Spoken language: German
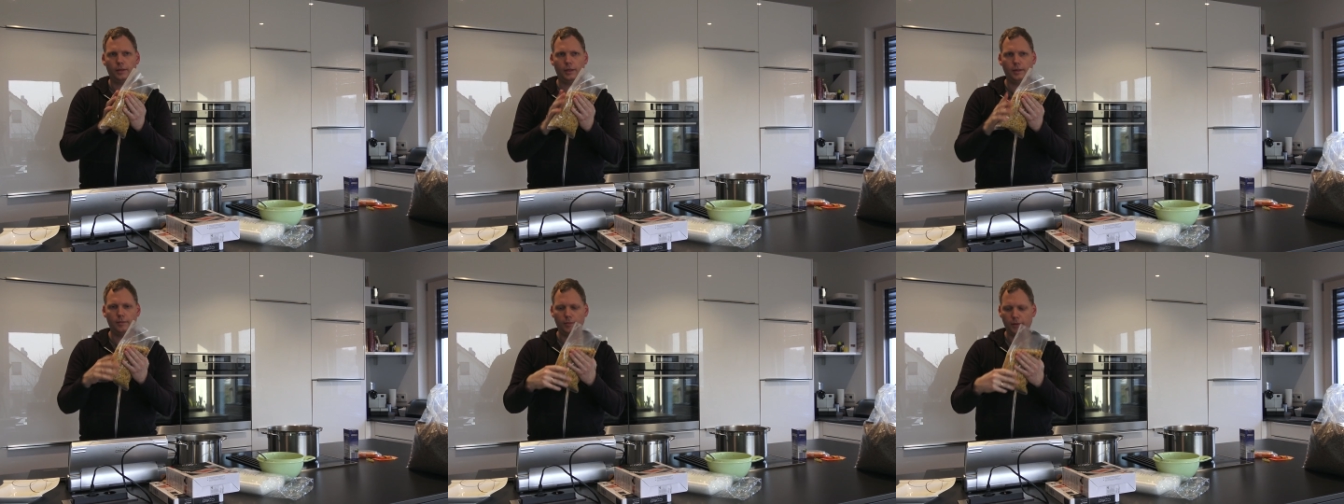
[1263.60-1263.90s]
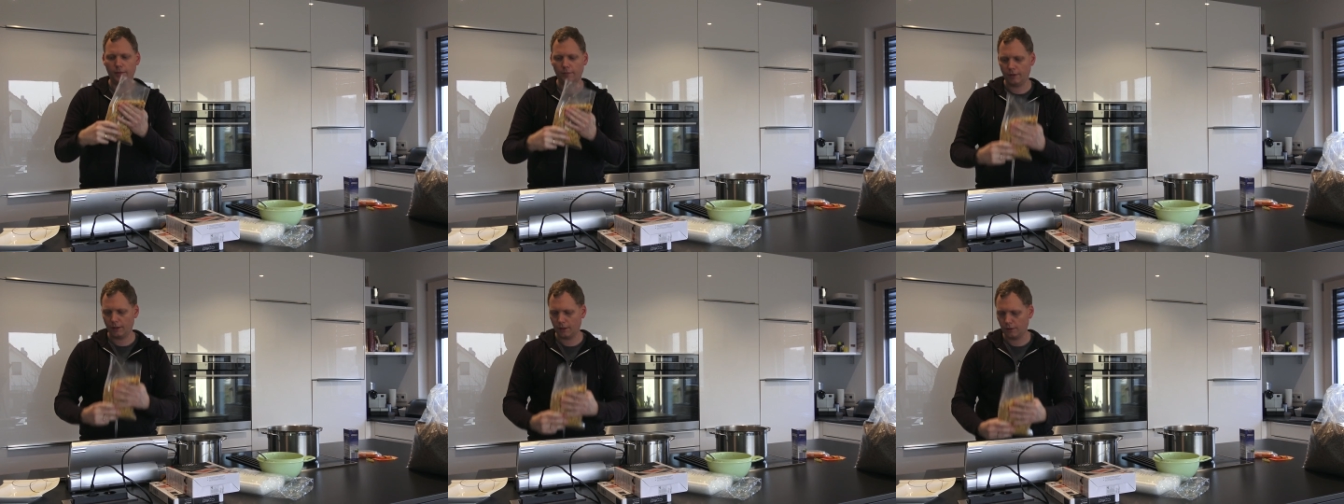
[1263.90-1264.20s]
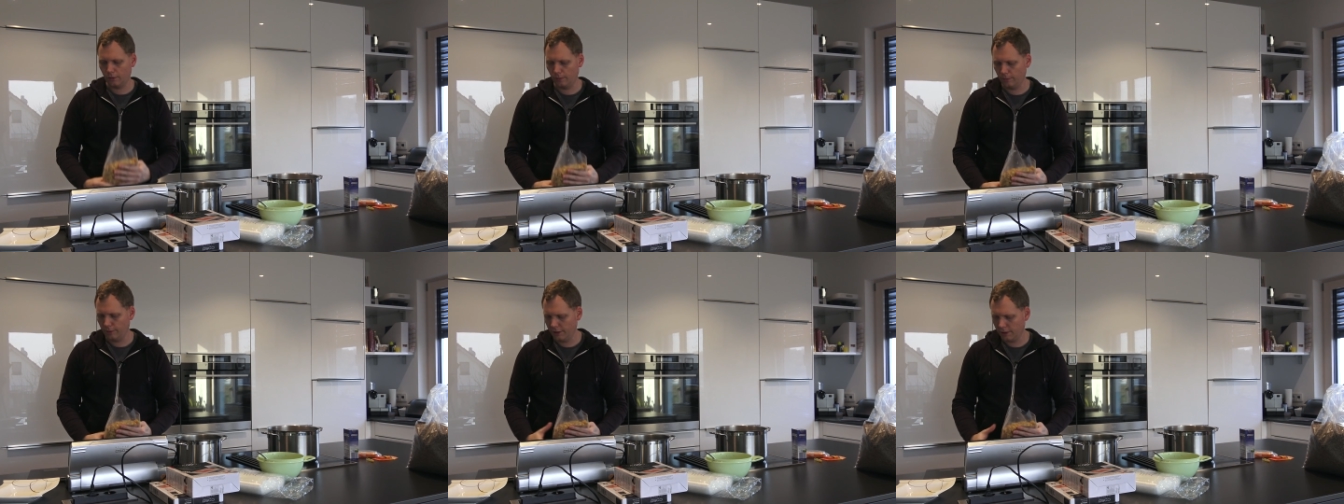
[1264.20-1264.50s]
beim, beim
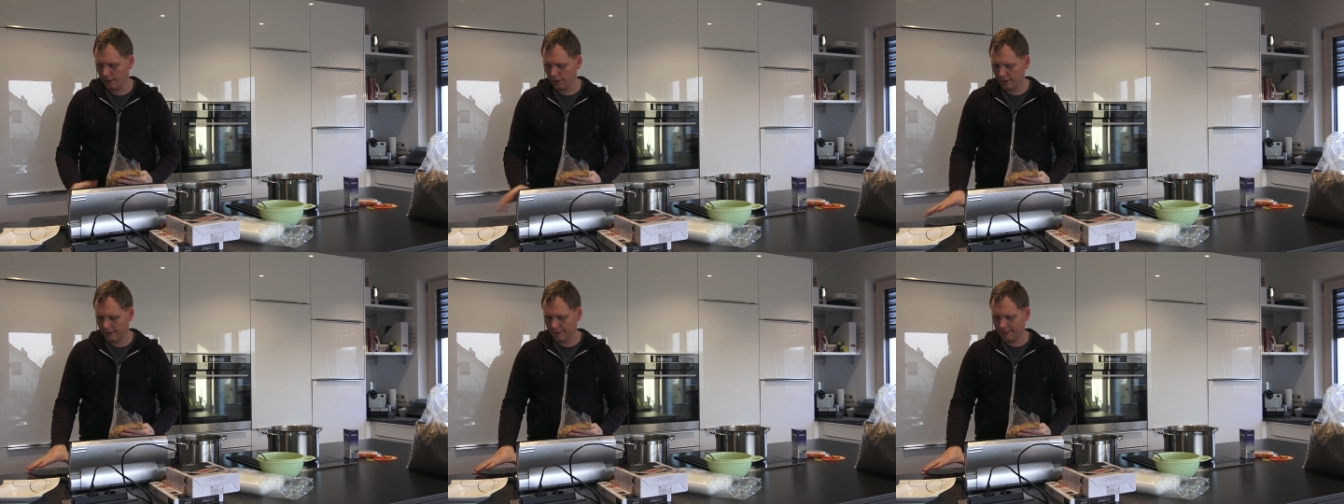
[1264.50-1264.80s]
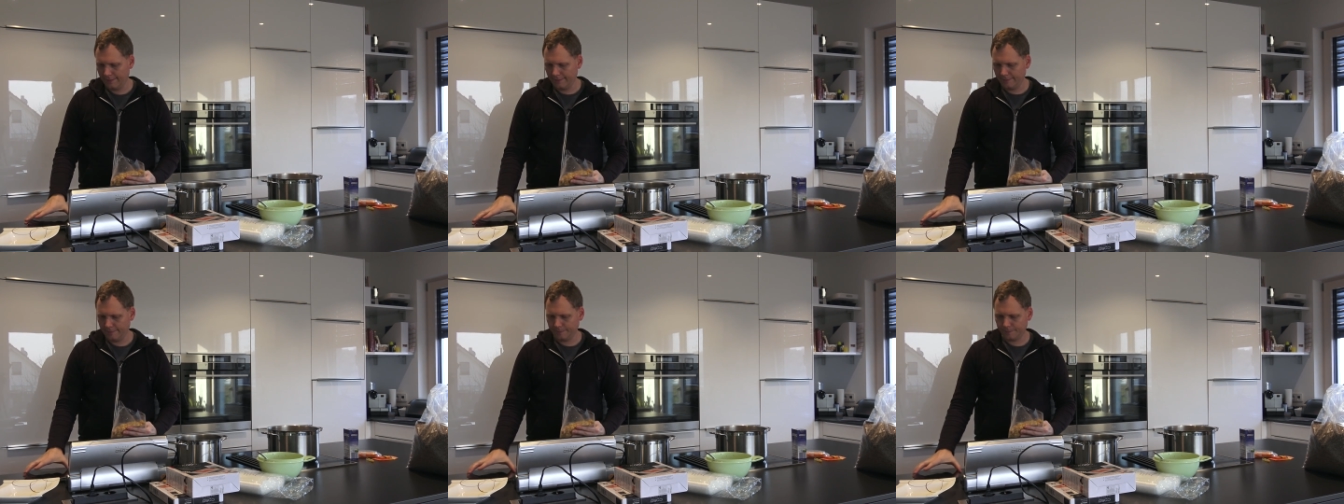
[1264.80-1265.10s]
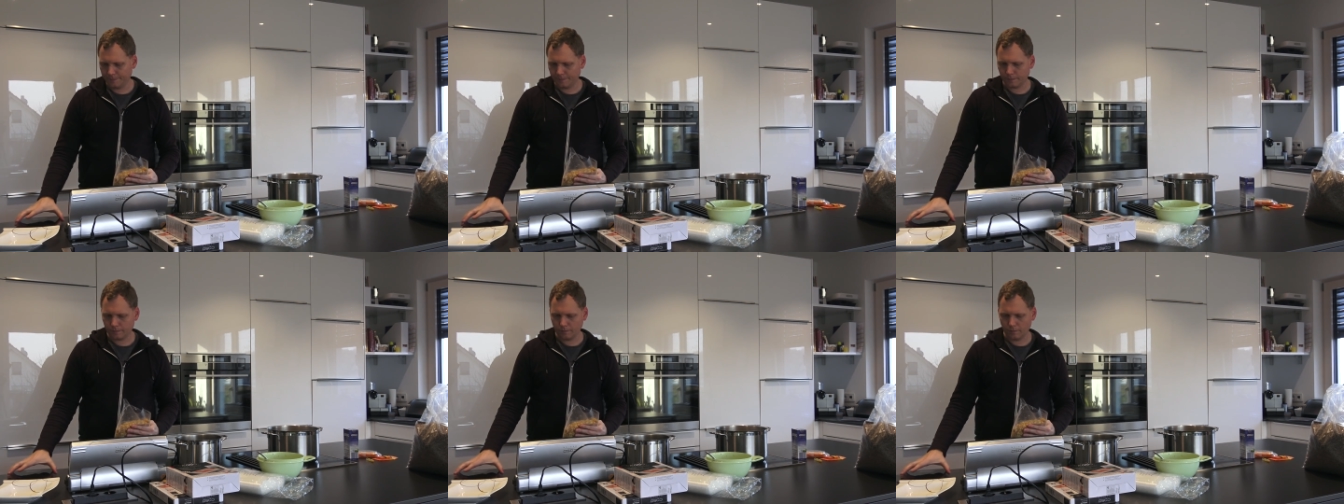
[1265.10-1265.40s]
Vakuumieren.
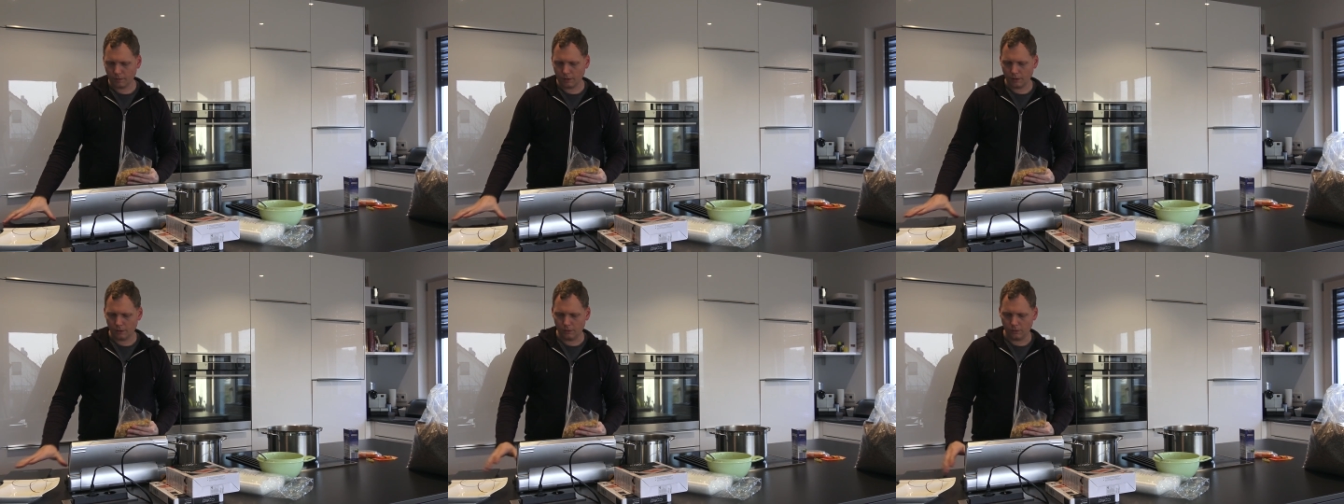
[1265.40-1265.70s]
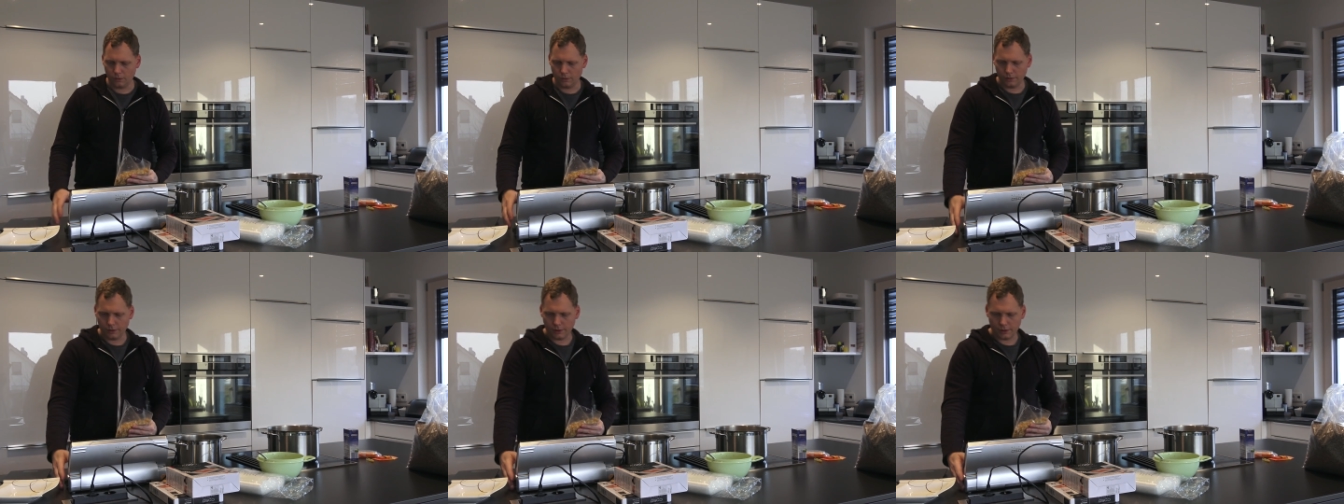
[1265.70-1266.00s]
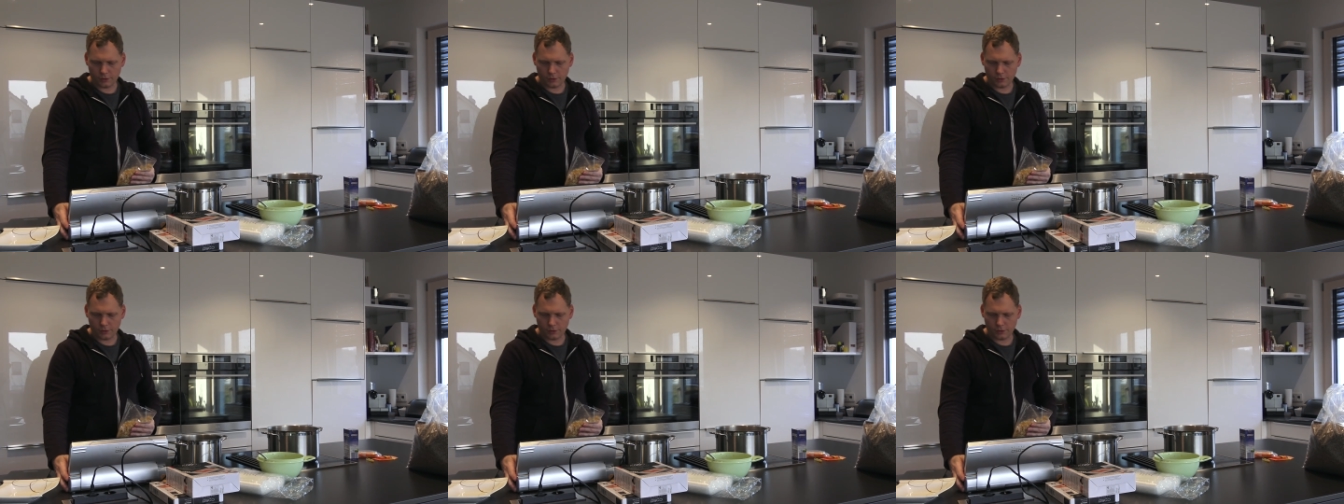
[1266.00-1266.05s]
Und